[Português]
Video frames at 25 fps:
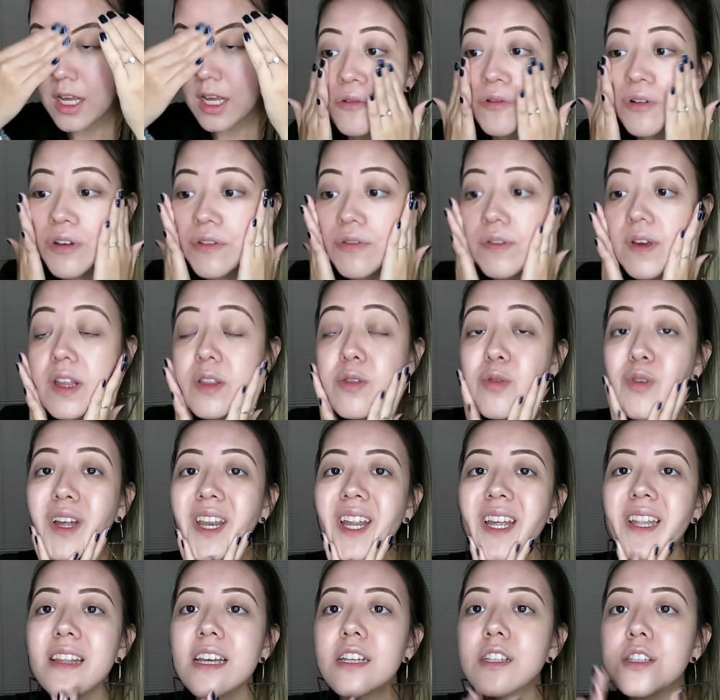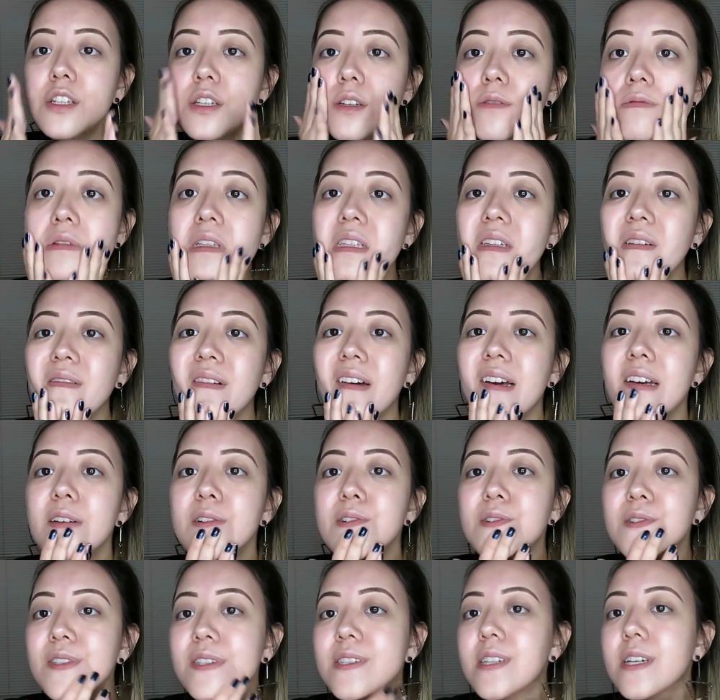um efeito gradativo, você vai
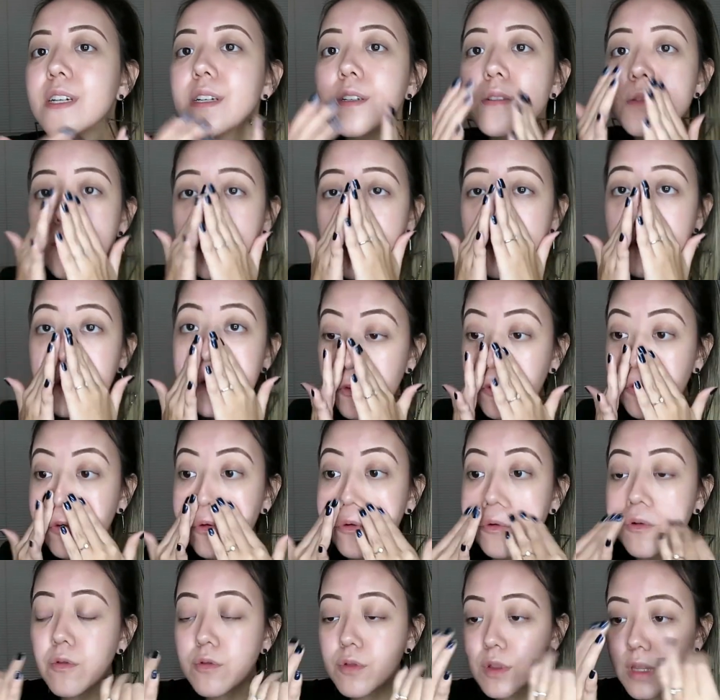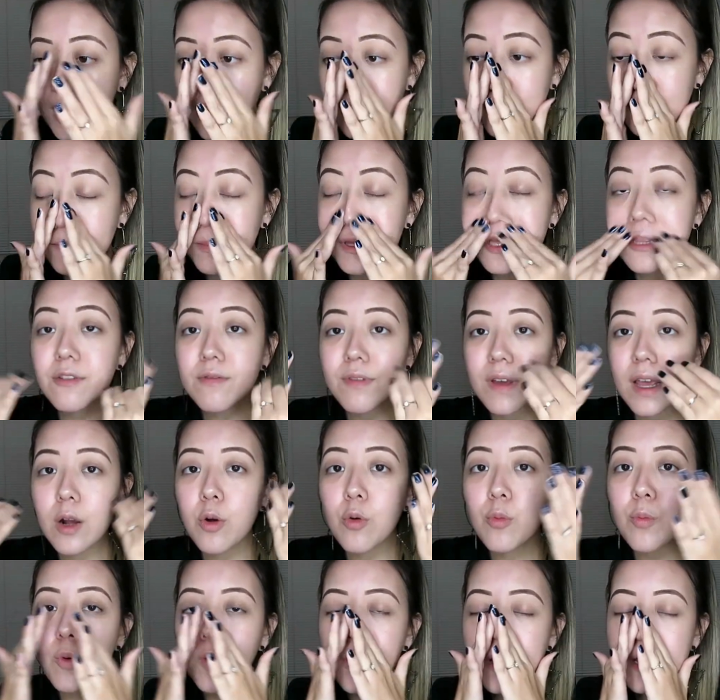usando, o tratamento vai
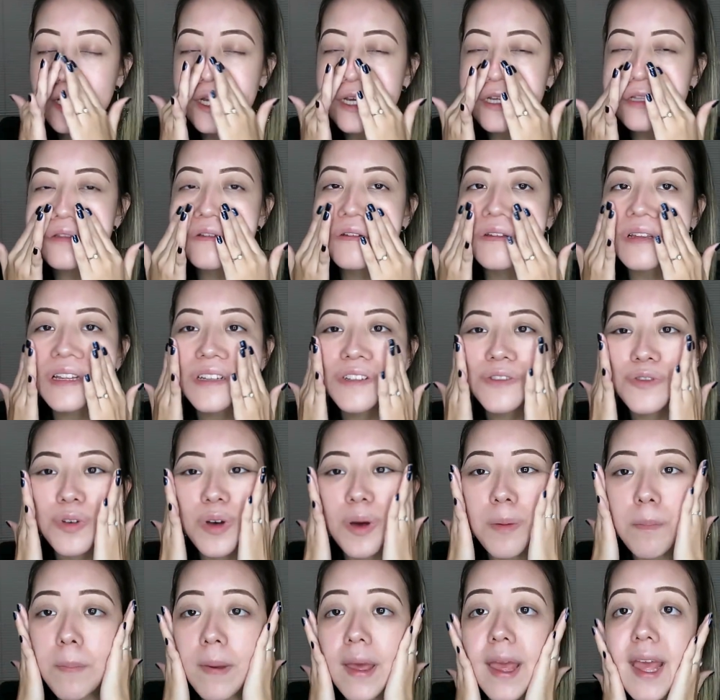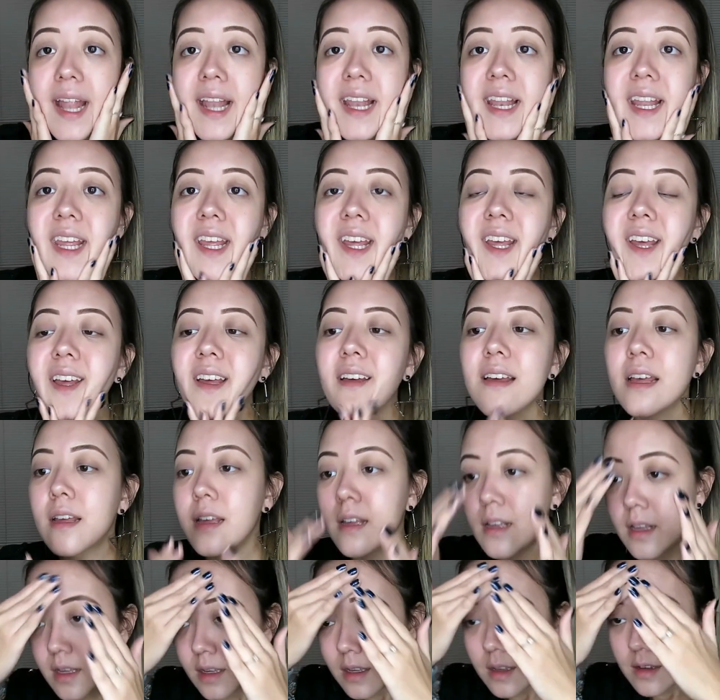acumulando na sua pele
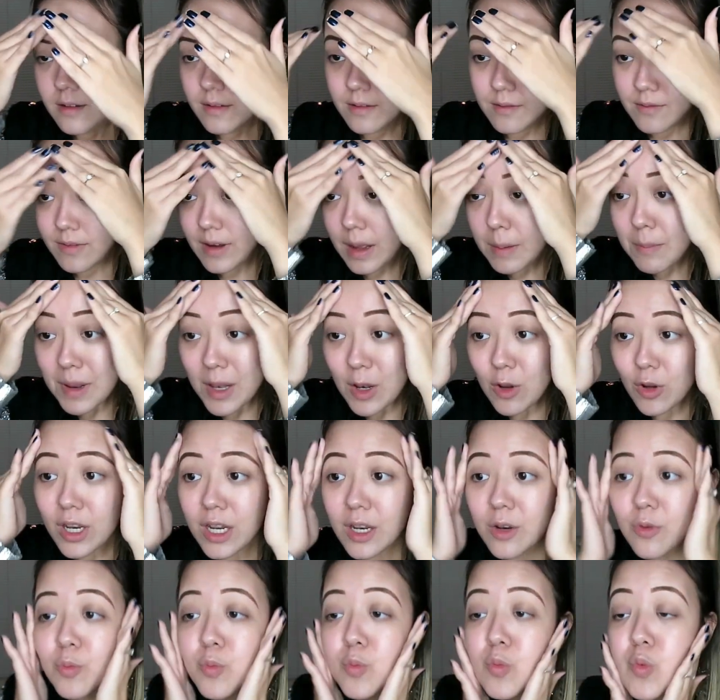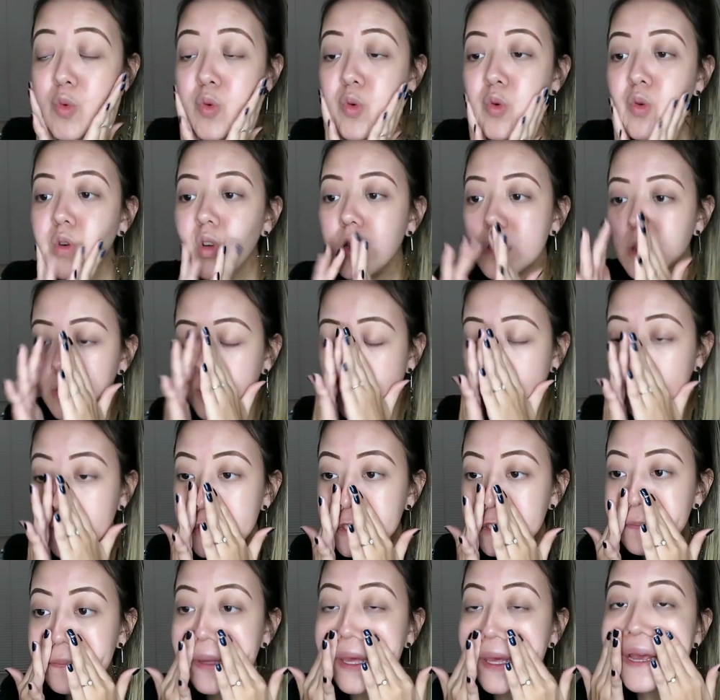vai melhorando muito o
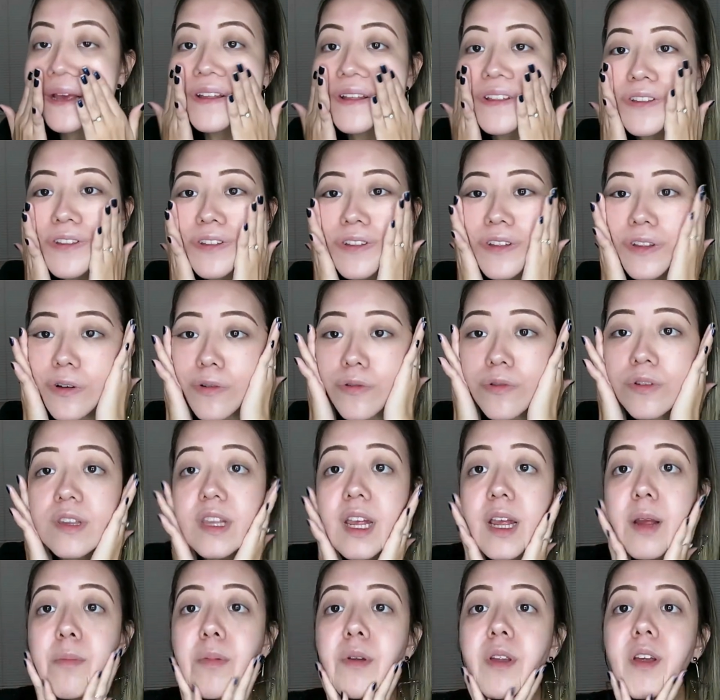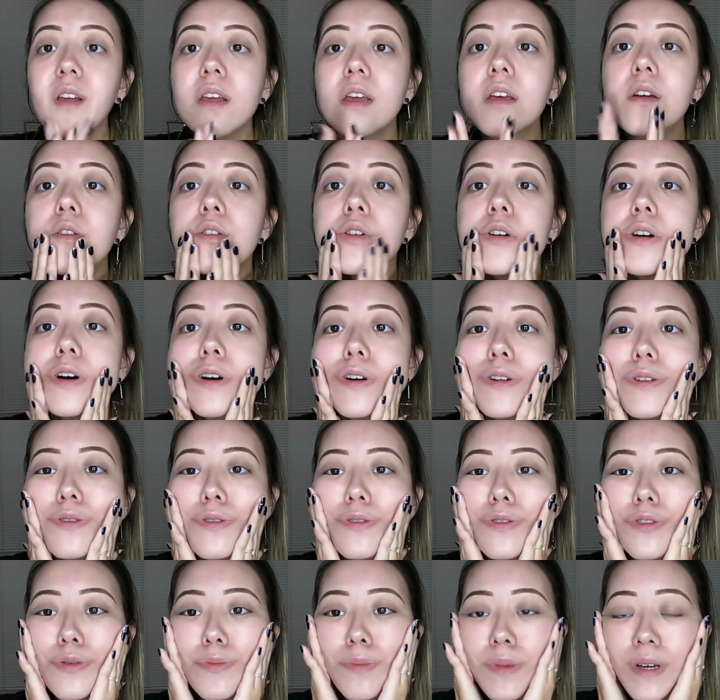aspecto. Então sempre eu
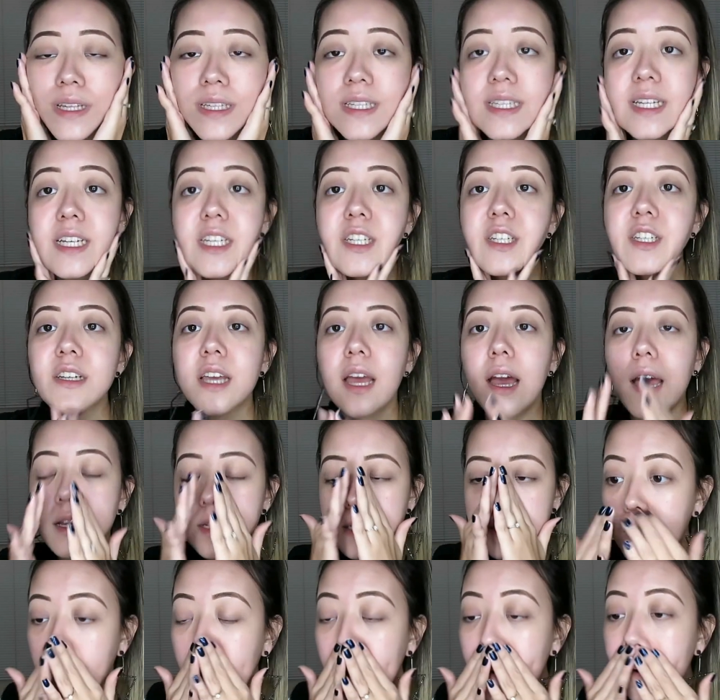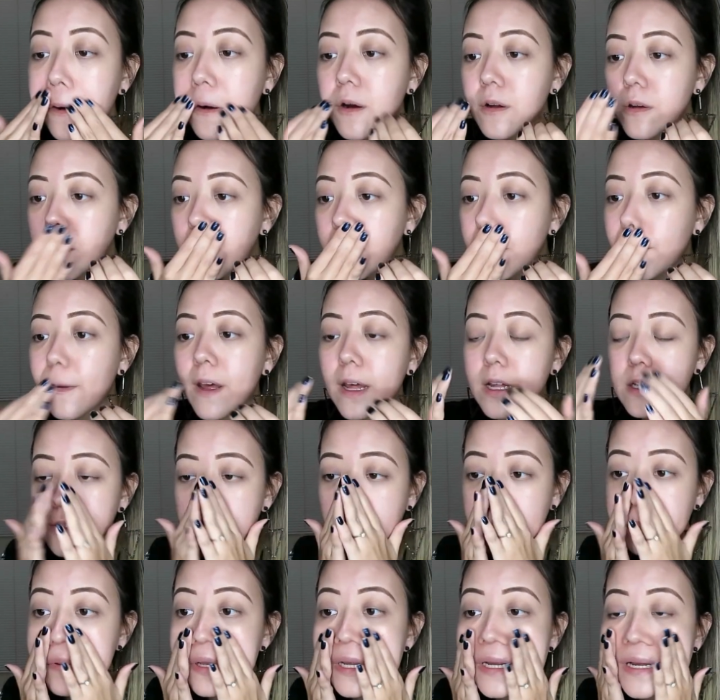gosto de massagear quando eu faço
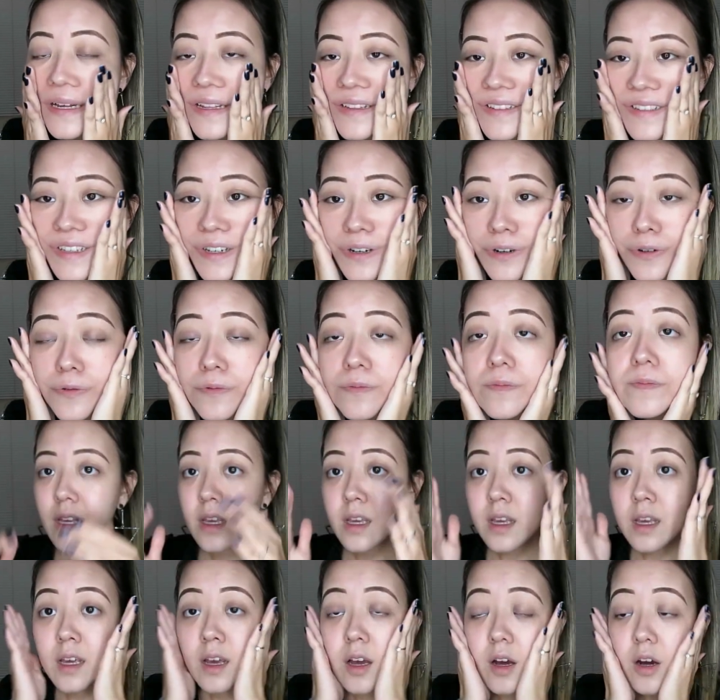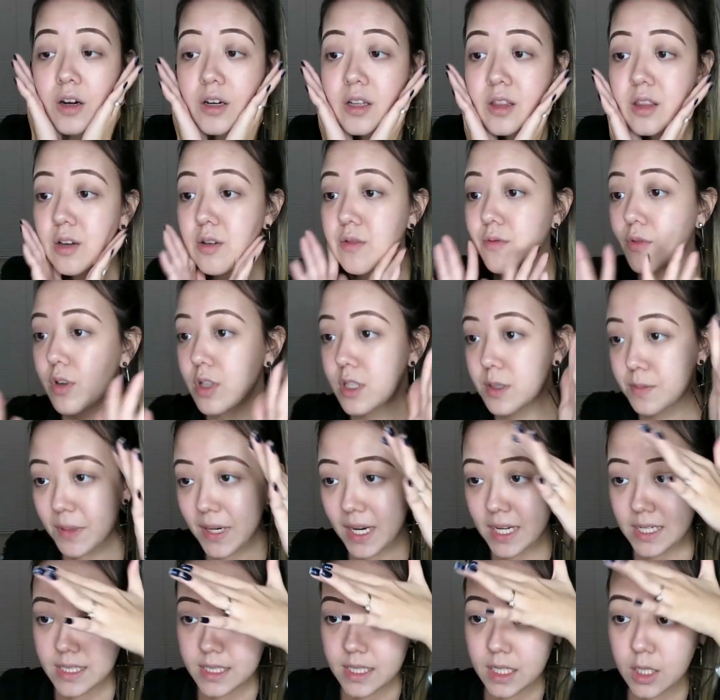a aplicação. Então eu vou
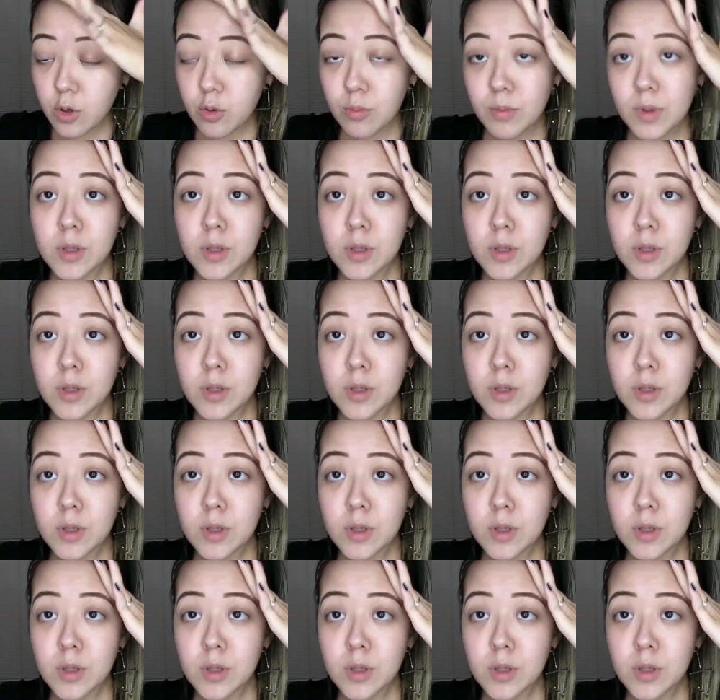esperar 5